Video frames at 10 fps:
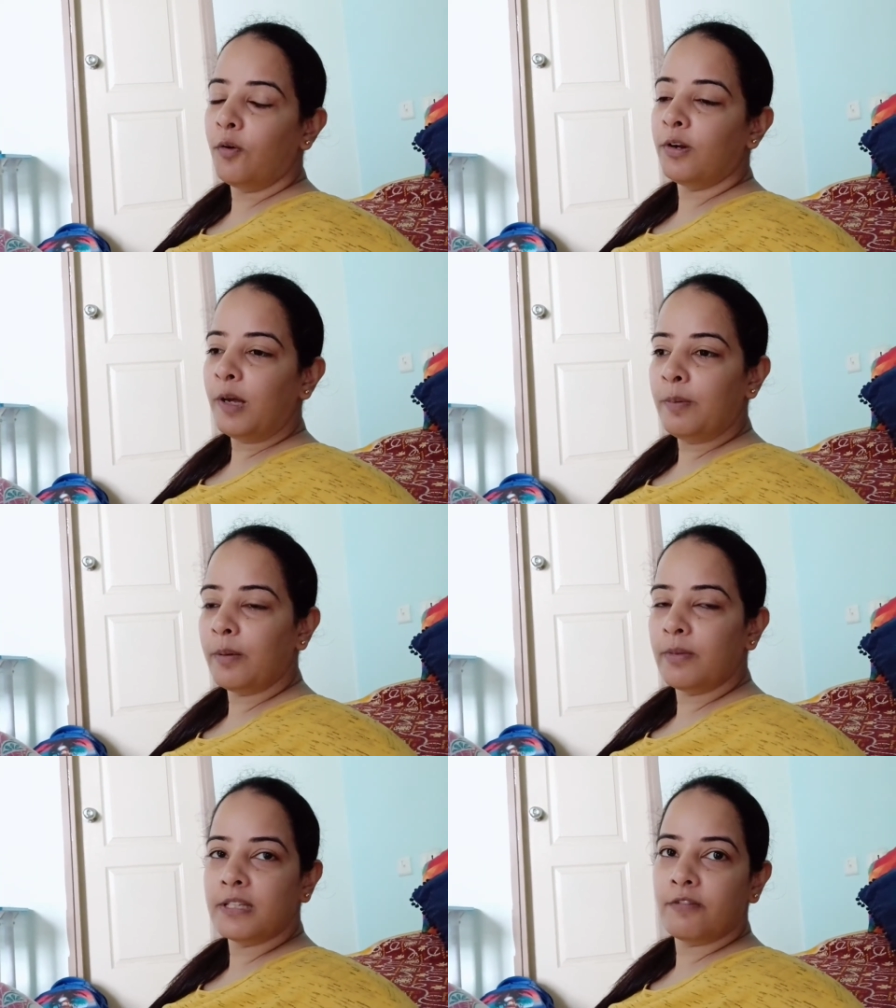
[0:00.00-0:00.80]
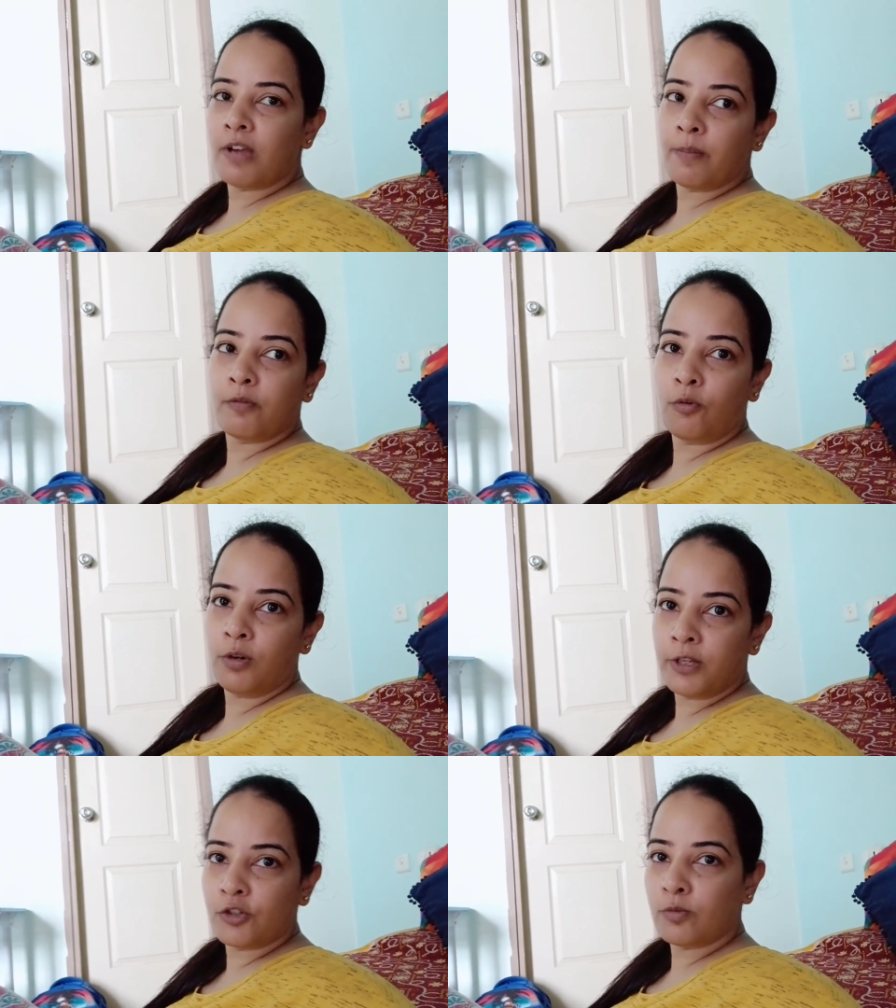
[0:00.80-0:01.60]
और अब हमने सिर्फ यहाँ पर
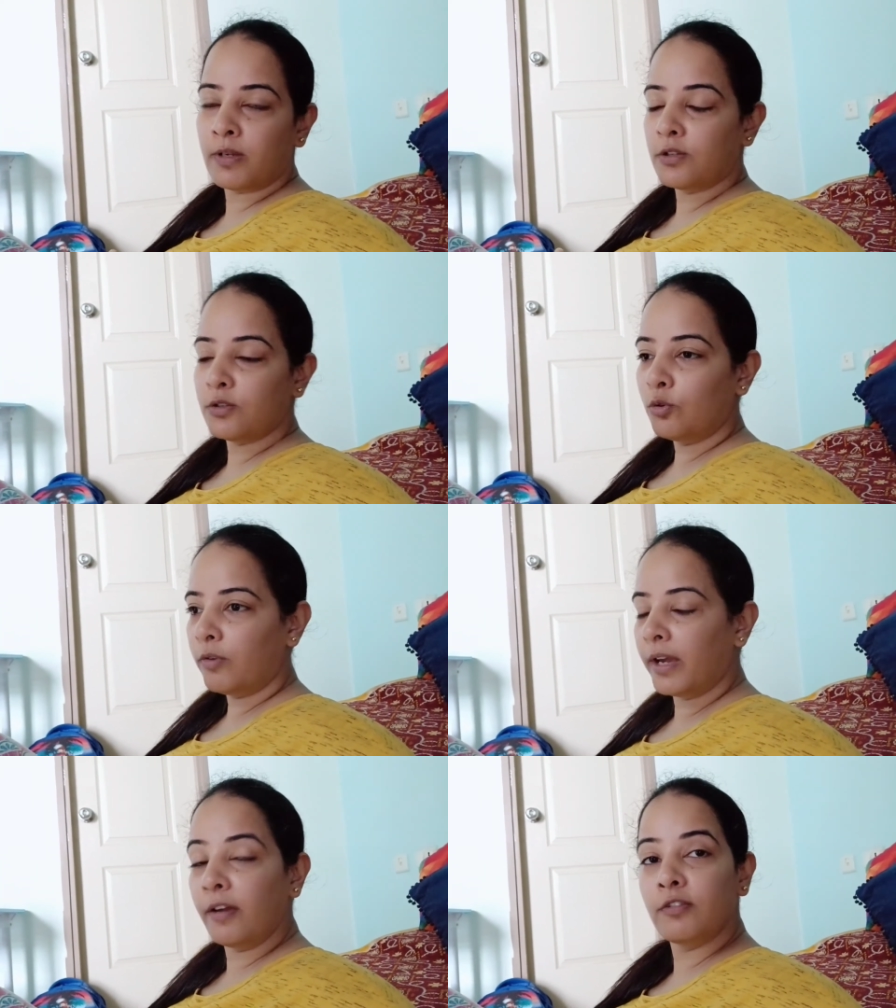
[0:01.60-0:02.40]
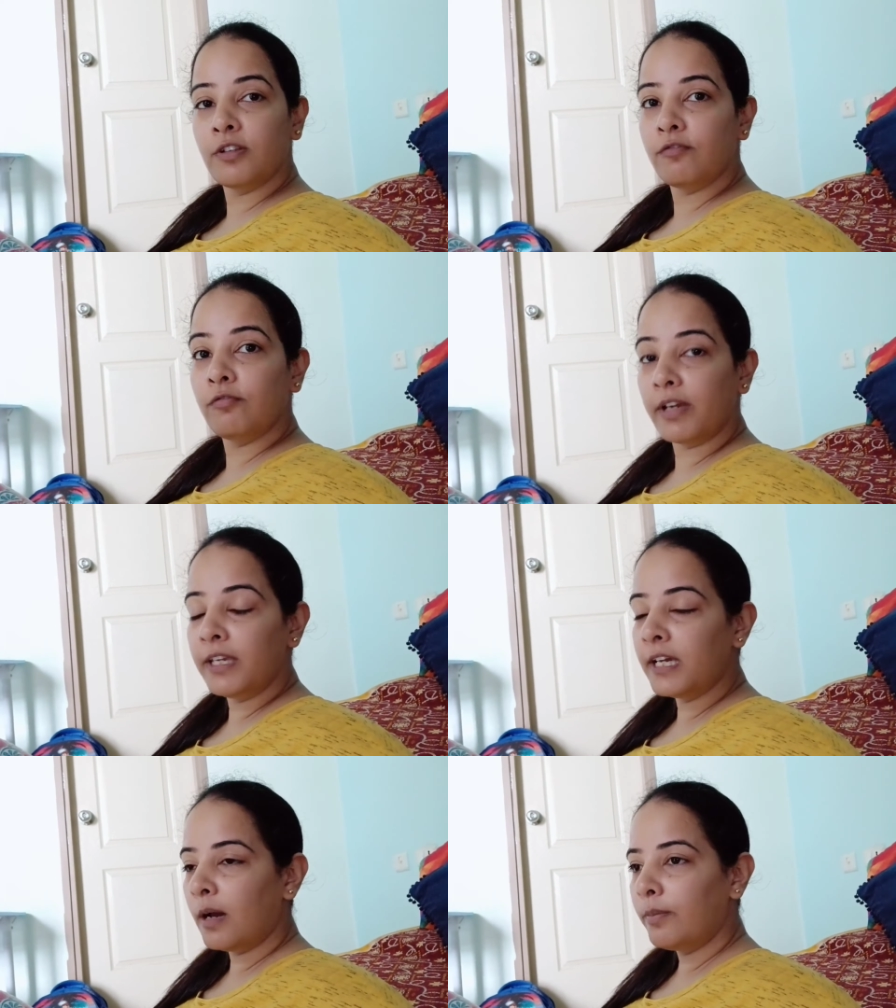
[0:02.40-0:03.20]
फोल्डिंग जो हमारा सोफ़ा है सिर्फ
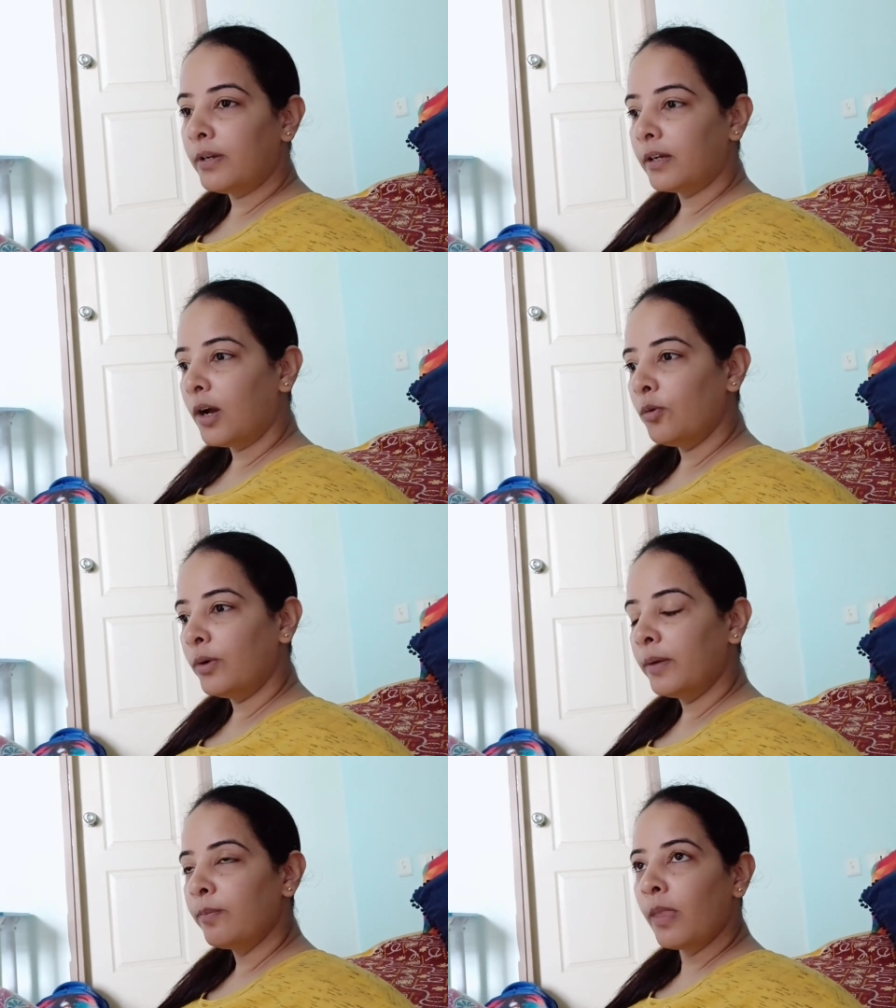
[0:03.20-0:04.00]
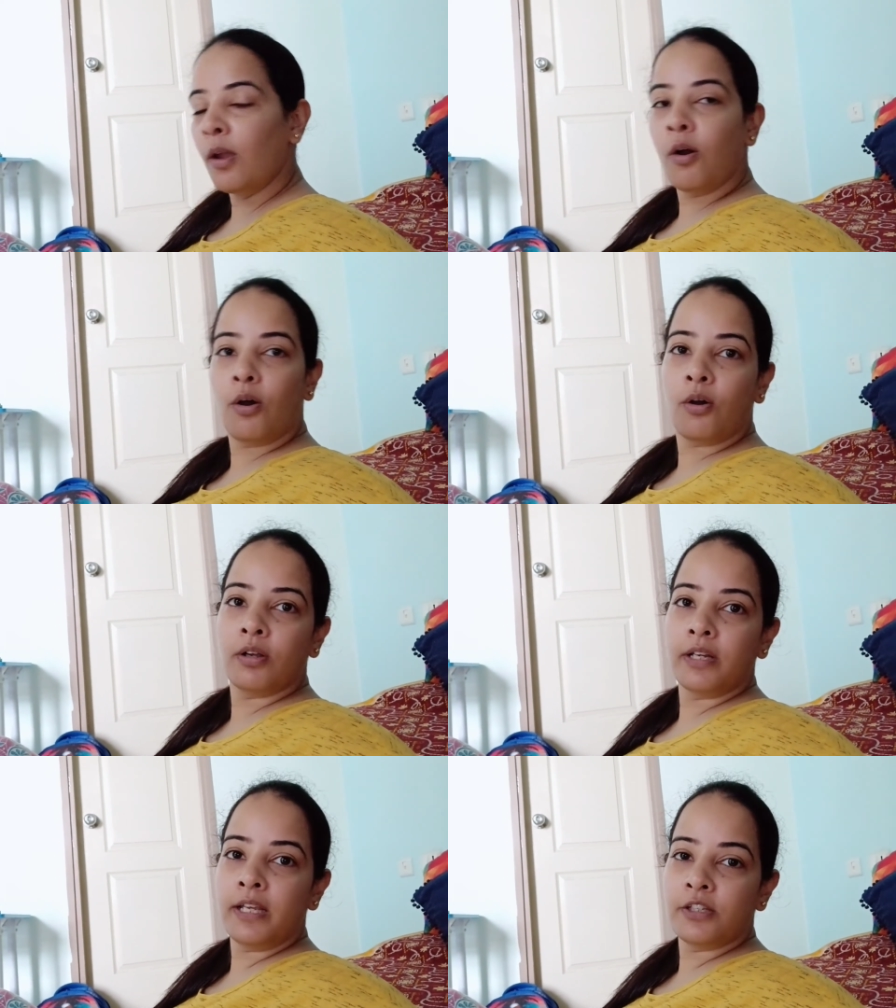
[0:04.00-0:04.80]
वही यहाँ पर रखा हुआ है और
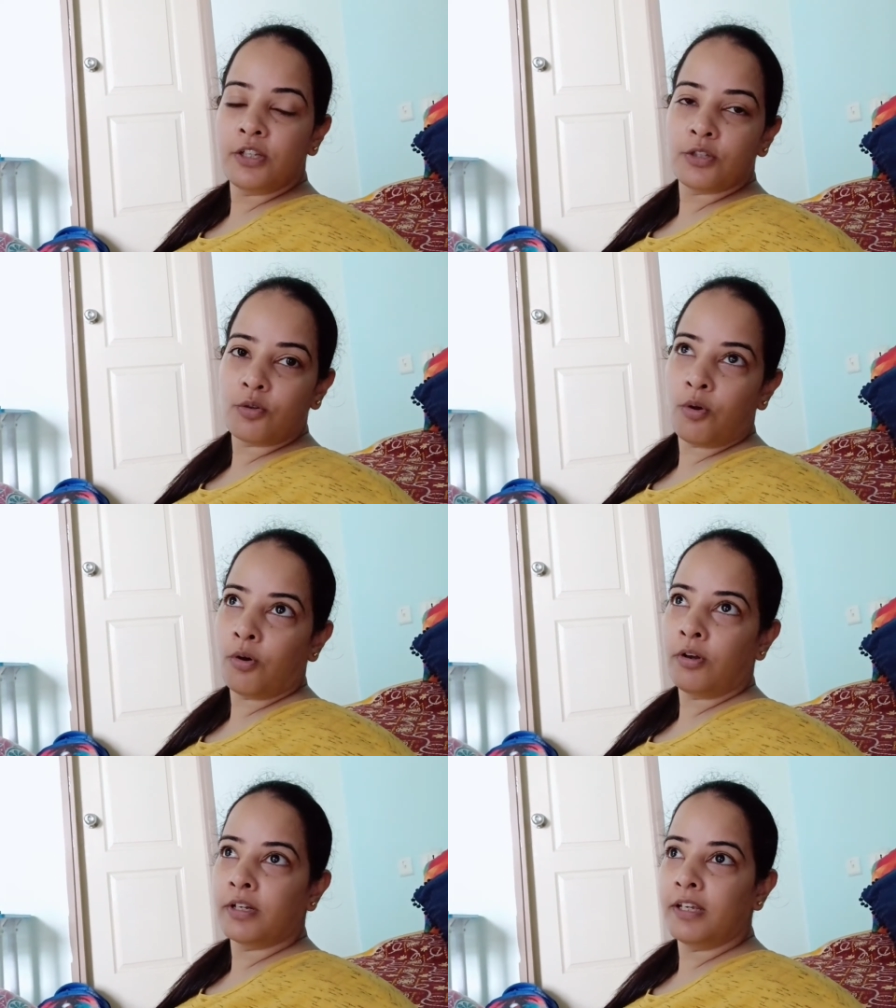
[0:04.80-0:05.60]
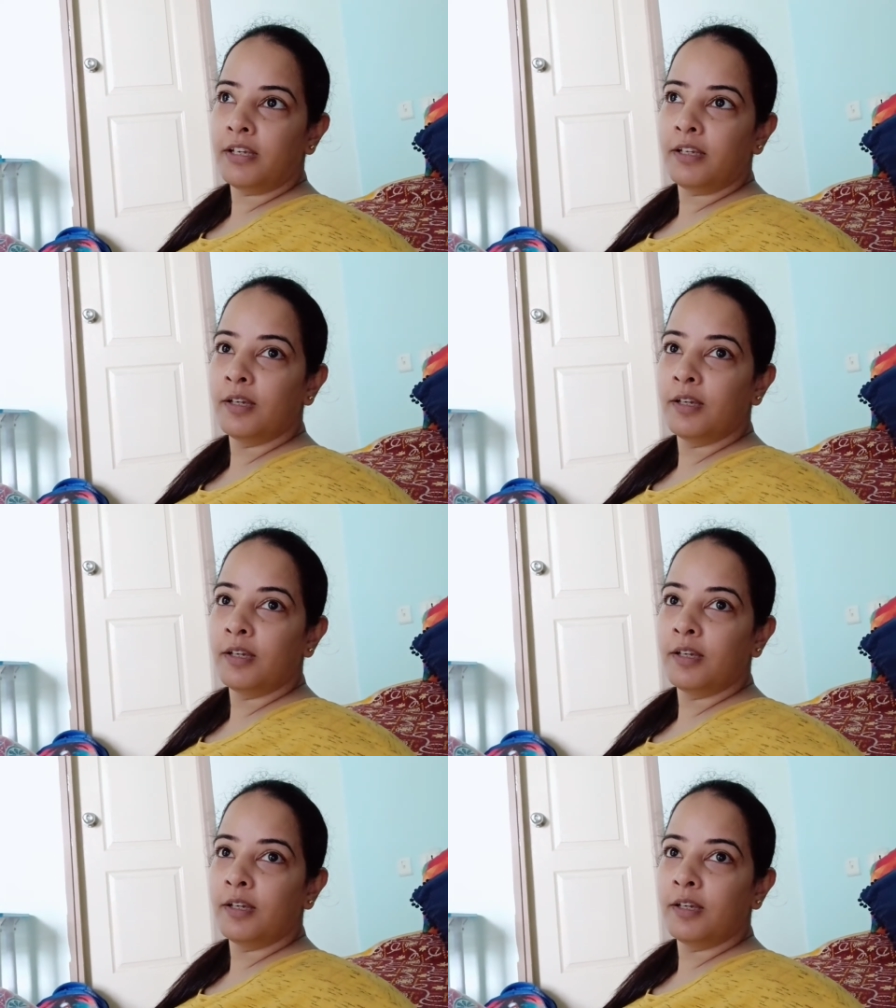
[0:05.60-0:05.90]
एक चीज़ और कि